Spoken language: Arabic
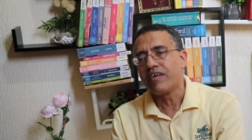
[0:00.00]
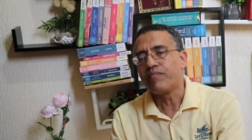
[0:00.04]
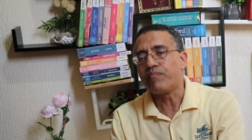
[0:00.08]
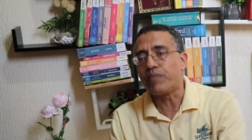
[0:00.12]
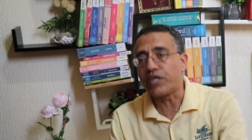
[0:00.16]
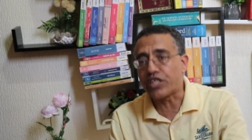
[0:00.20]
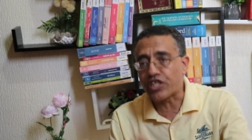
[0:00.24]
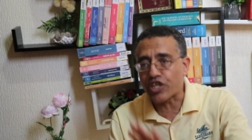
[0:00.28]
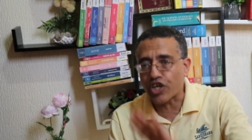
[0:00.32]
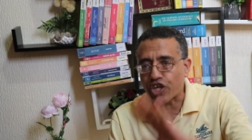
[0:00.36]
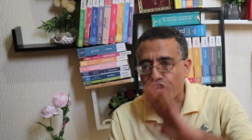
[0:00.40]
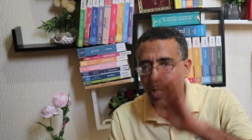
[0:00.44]

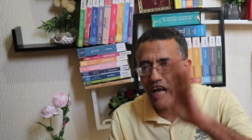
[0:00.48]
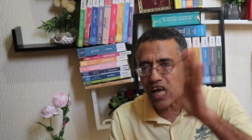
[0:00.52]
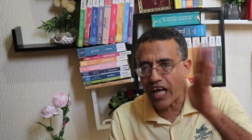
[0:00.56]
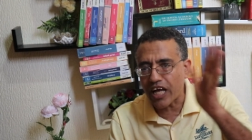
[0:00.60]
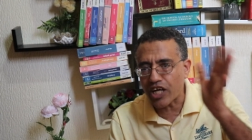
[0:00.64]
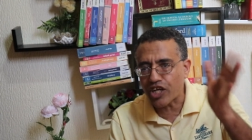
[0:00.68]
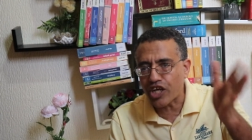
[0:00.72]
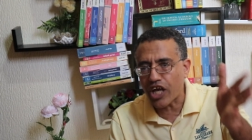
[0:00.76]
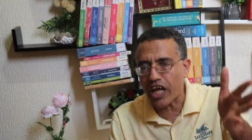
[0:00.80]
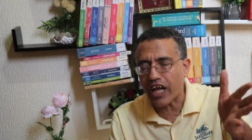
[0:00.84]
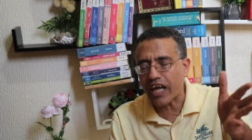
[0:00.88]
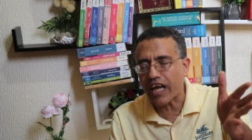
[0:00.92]

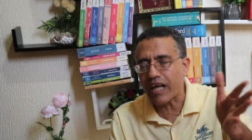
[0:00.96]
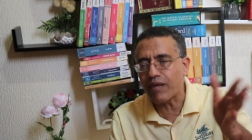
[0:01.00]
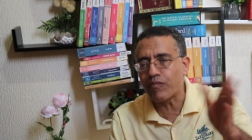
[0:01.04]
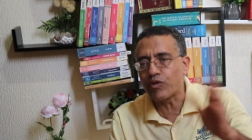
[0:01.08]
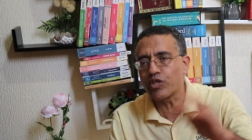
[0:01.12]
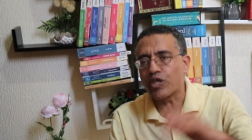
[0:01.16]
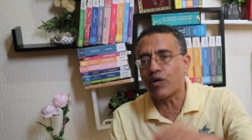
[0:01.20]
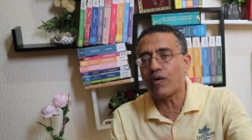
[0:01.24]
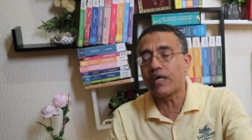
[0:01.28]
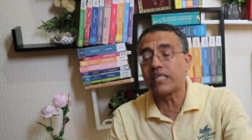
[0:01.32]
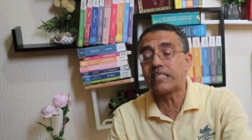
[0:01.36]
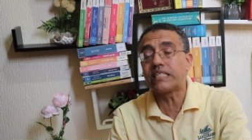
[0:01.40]
باتجاه شرق
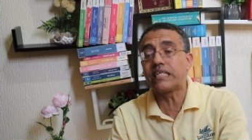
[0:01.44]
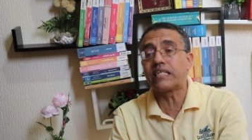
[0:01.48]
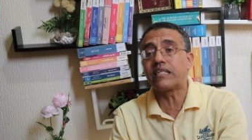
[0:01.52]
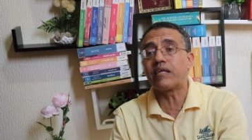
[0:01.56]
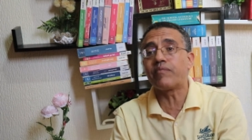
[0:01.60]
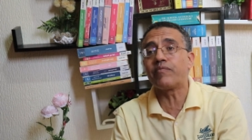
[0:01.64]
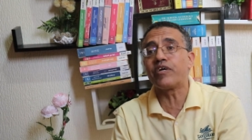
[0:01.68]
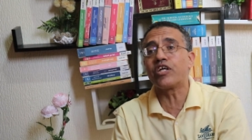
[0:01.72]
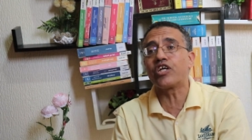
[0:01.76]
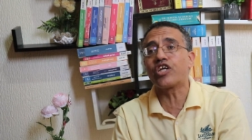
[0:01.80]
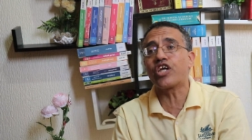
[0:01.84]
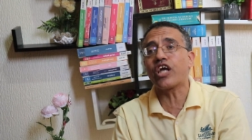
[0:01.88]
المتوسط
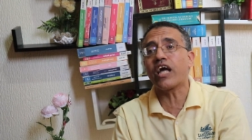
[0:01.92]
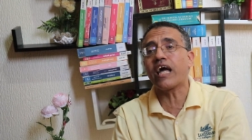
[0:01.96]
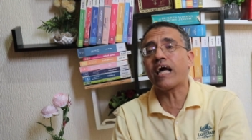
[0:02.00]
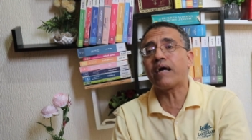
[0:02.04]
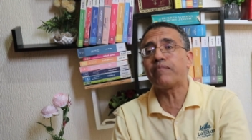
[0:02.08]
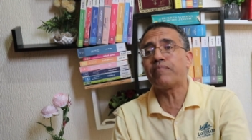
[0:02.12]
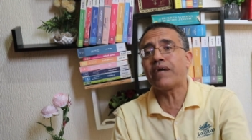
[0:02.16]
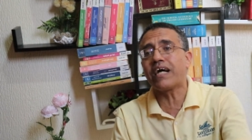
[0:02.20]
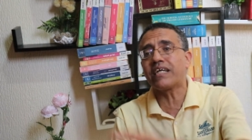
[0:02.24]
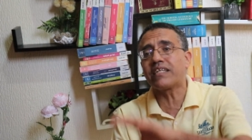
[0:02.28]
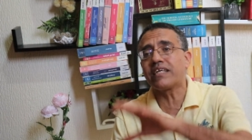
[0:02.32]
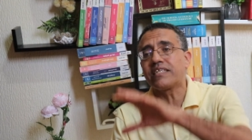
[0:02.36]
من
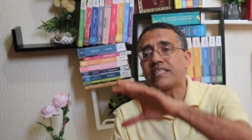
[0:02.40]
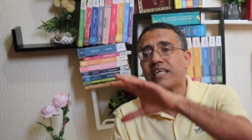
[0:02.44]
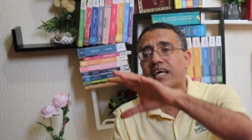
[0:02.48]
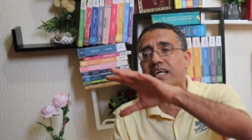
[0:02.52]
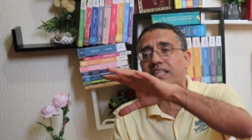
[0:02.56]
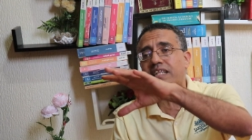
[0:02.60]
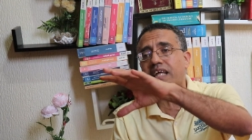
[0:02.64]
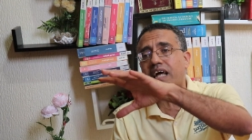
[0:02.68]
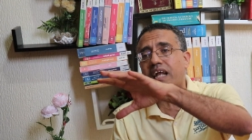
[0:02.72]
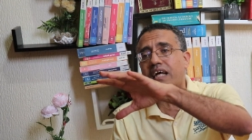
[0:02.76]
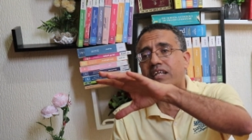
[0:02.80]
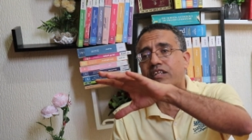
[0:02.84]
جهة بعد
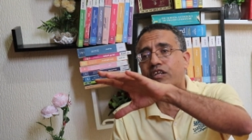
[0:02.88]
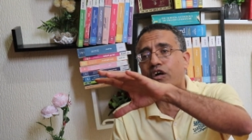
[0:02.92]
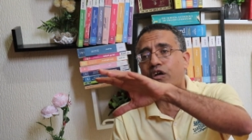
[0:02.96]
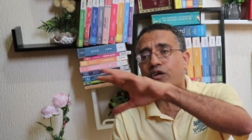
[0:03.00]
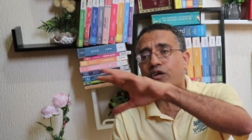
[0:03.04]
سيطرة